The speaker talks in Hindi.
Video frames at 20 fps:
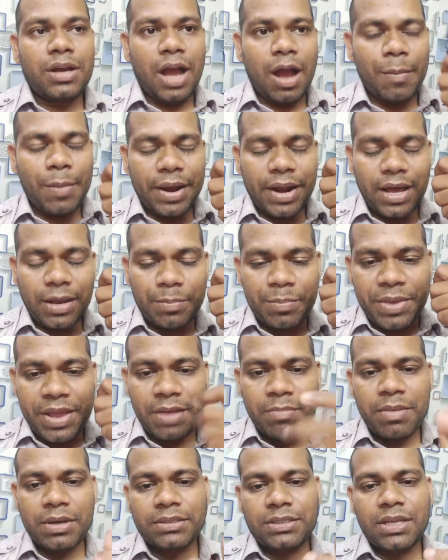हमारा
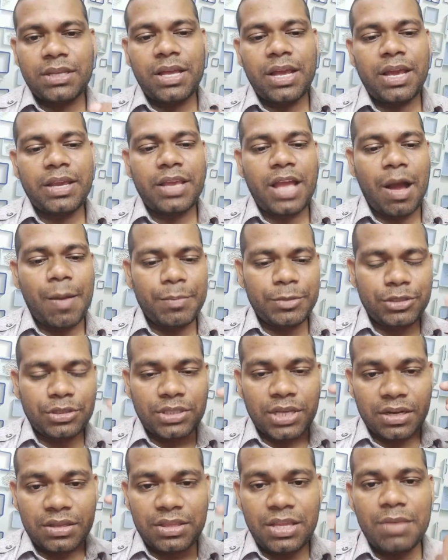मेन मकसद है कि हम जो
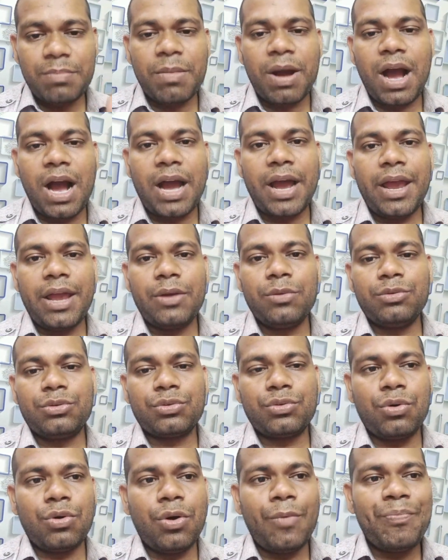धरती माँ है
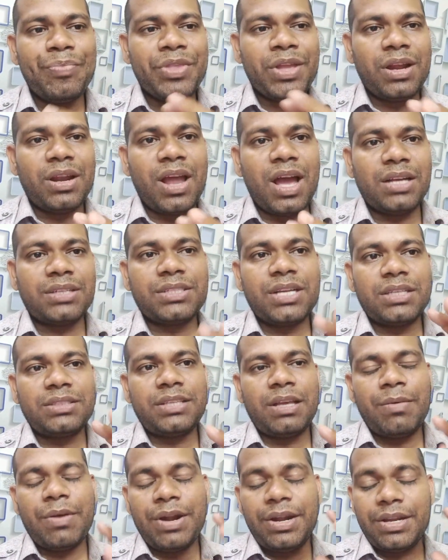उसको लास्ट का
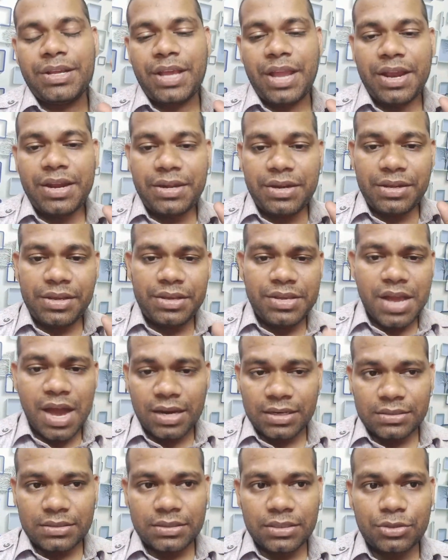सेवेंटी एट्टी
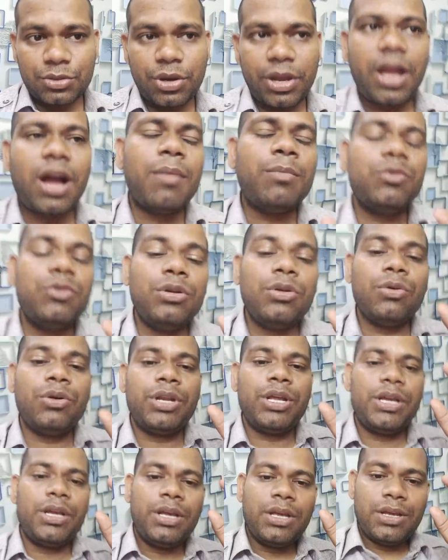ईयर्स से जो है हम लोगों
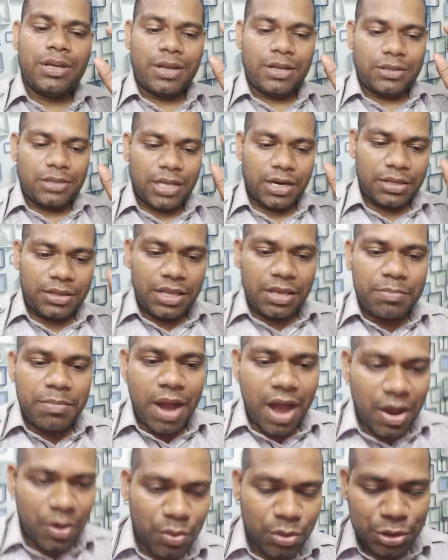ने धरती
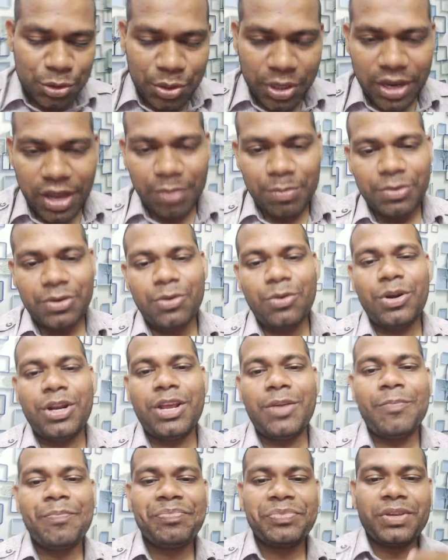माँ को जो है हम लोगों
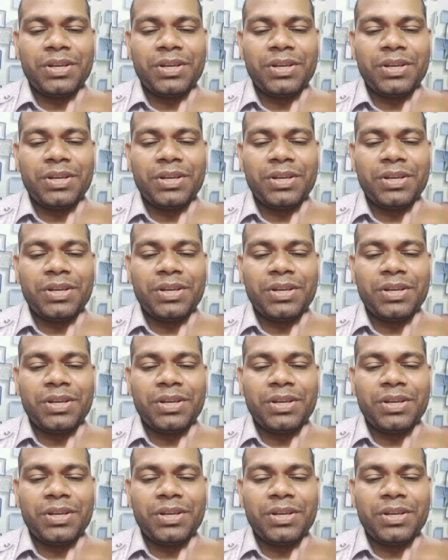ने